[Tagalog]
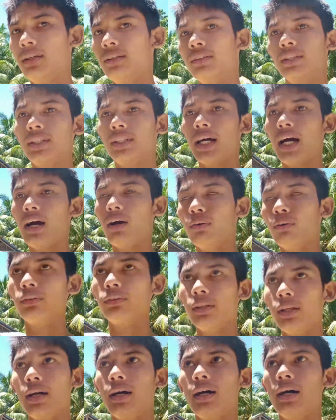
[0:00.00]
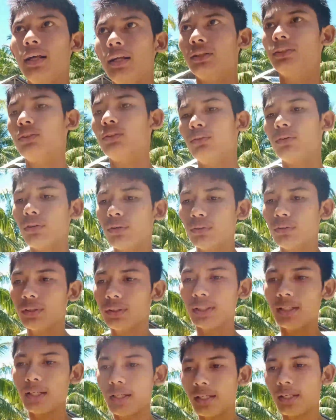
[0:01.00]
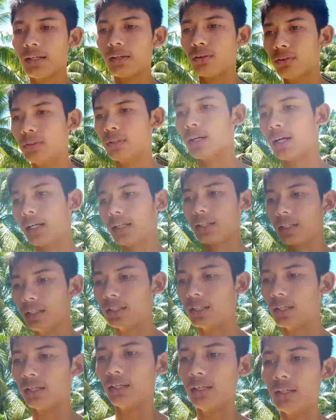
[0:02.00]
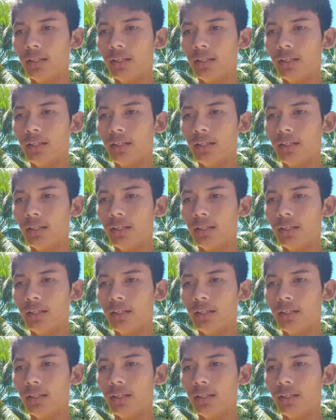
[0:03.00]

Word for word: sa takot na nga lang. So, ronda sila na ronda kanina.